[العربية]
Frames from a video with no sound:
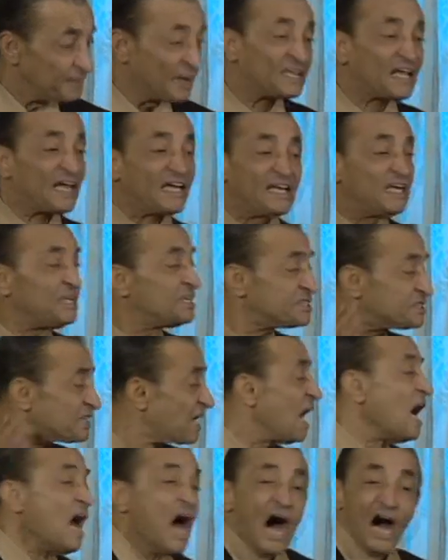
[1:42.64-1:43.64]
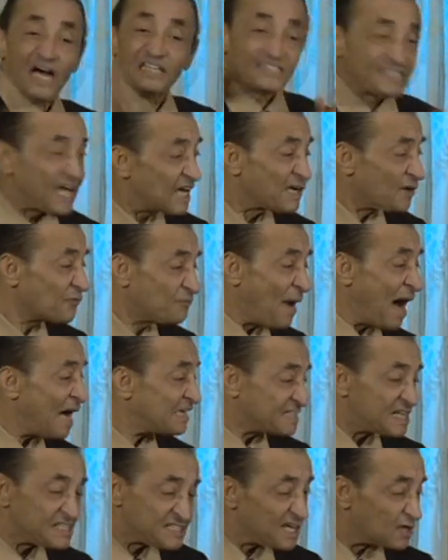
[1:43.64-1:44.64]
ما تخلينيش اتصرف معاك
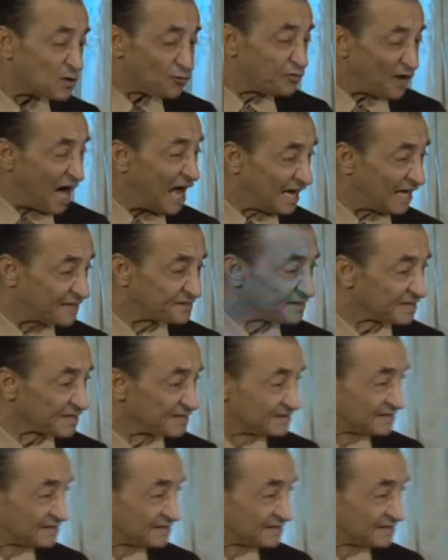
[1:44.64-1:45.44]
تصرف غلط